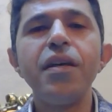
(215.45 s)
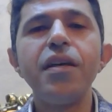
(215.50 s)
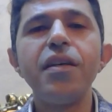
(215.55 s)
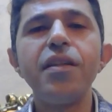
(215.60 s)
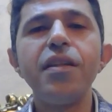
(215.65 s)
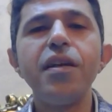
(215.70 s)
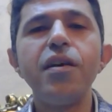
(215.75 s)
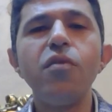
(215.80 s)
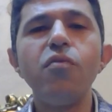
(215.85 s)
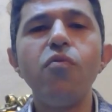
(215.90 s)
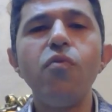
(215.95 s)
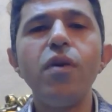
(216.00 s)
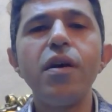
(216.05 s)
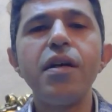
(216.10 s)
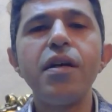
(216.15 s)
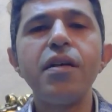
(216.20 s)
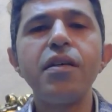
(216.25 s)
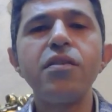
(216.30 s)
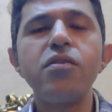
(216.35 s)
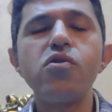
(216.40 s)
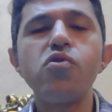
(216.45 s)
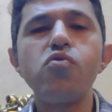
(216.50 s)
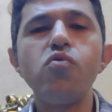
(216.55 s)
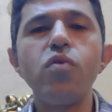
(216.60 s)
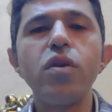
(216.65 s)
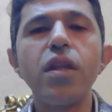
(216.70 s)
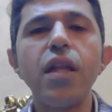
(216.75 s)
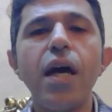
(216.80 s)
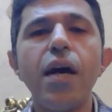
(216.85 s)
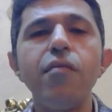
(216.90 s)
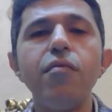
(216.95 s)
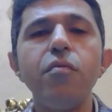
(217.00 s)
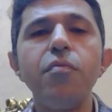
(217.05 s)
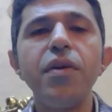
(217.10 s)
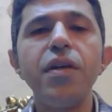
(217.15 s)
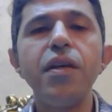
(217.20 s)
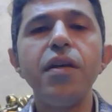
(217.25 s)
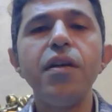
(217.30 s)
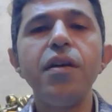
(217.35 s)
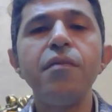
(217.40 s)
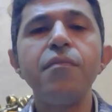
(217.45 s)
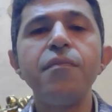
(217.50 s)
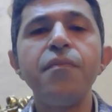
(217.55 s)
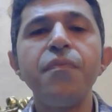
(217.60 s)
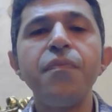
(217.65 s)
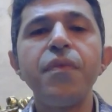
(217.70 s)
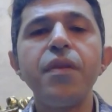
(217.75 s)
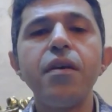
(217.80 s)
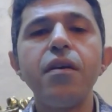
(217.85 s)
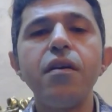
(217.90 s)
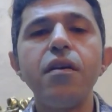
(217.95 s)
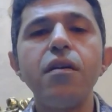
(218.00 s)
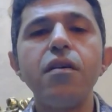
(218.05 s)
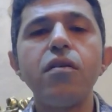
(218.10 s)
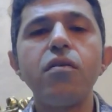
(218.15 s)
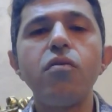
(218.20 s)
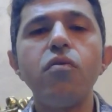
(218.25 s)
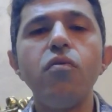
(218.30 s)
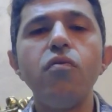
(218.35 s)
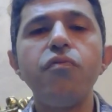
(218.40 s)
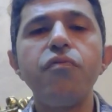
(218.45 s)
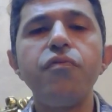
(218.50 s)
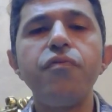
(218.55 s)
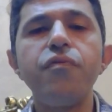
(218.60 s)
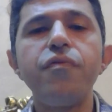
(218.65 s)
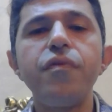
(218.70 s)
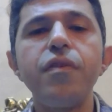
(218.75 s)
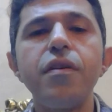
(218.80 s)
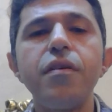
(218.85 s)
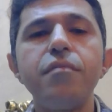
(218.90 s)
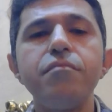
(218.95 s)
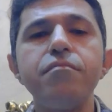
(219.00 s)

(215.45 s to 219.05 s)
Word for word: ان هو يسوق العربيه خوف